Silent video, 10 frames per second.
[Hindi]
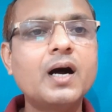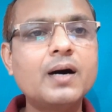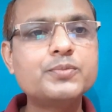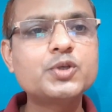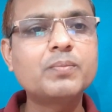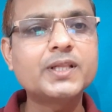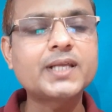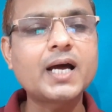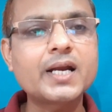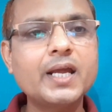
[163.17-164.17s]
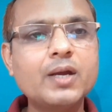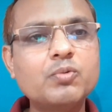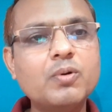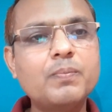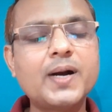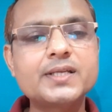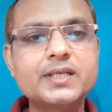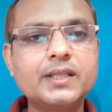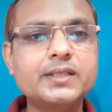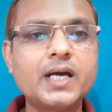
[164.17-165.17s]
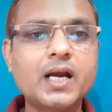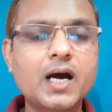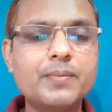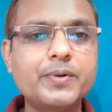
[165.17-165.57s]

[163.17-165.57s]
हम जो बता रहे हैं वो पांच हथियार